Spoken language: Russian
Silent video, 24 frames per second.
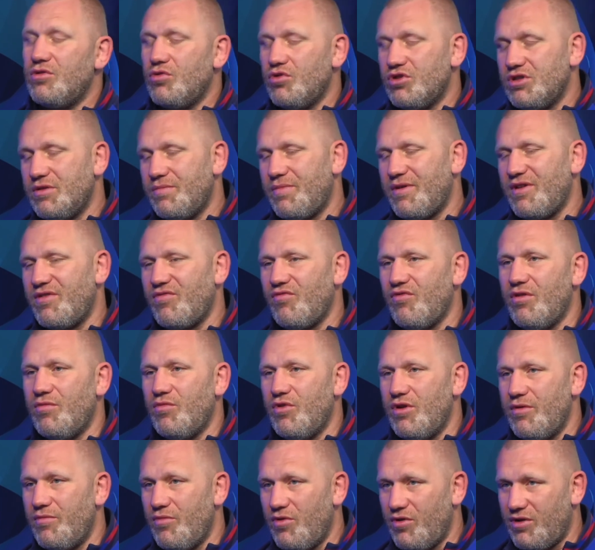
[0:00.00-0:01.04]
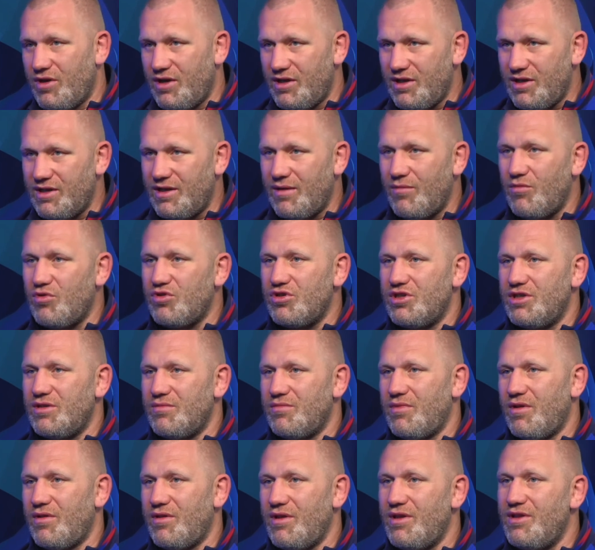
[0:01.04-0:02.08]
Тоже по-своему ребенка где-то можно
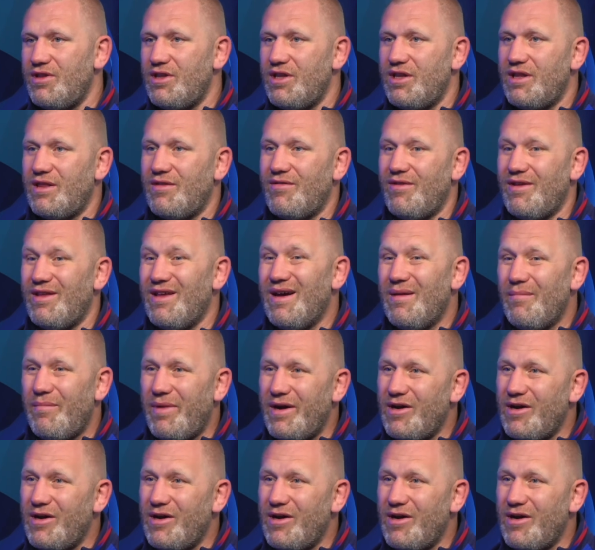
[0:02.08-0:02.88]
чем-то заинтересовать,